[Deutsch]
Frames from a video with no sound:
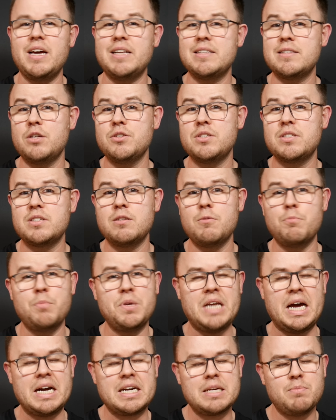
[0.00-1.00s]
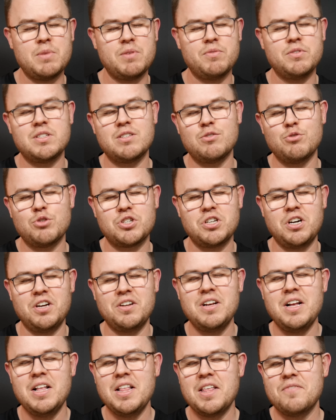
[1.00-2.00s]
Ansonsten bedanke ich mich fürs
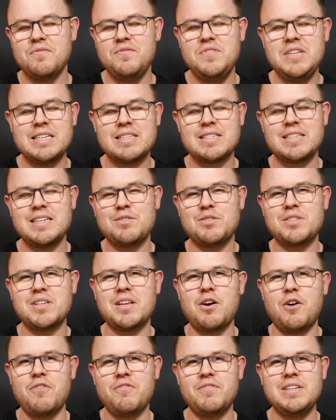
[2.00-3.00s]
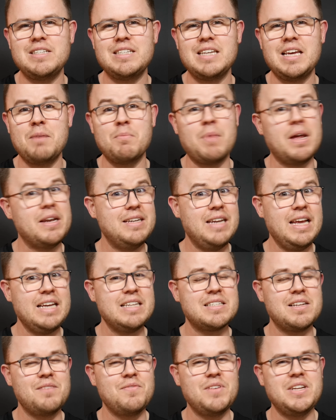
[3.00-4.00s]
Zuschauen. Wir sehen uns dann hoffentlich im
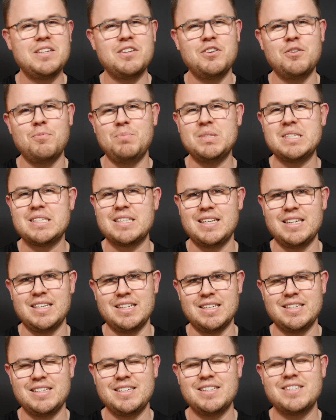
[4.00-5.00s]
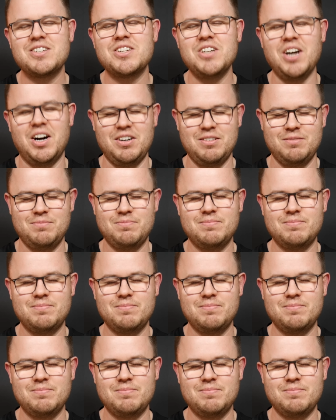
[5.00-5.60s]
nächsten Video. Bis dahin, ciao.